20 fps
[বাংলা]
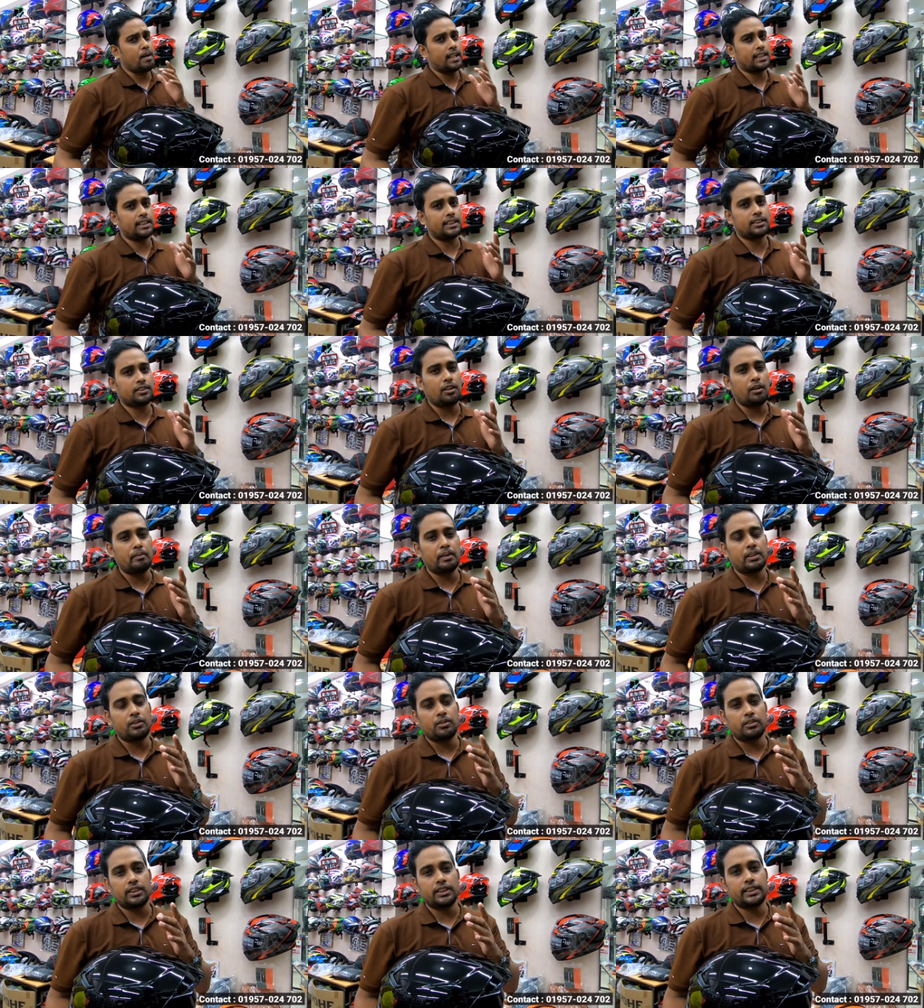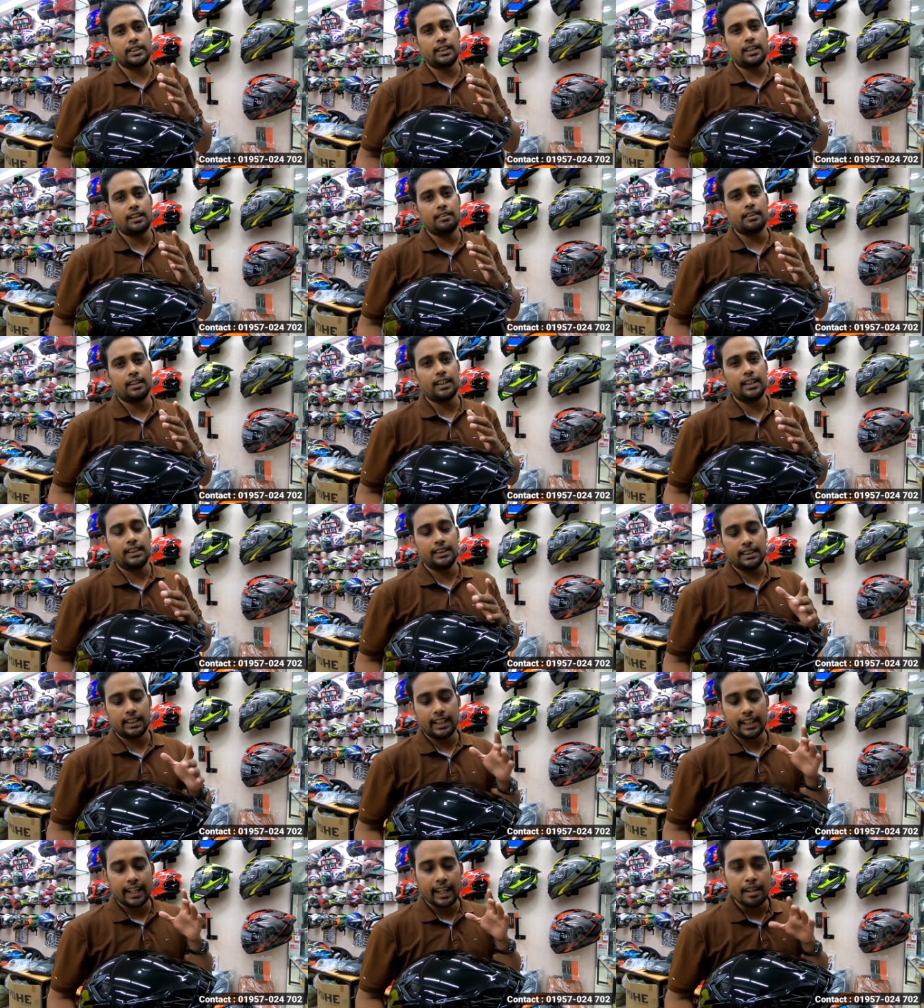মেসেজ কমেন্ট করতেছিলেন আমাকে যে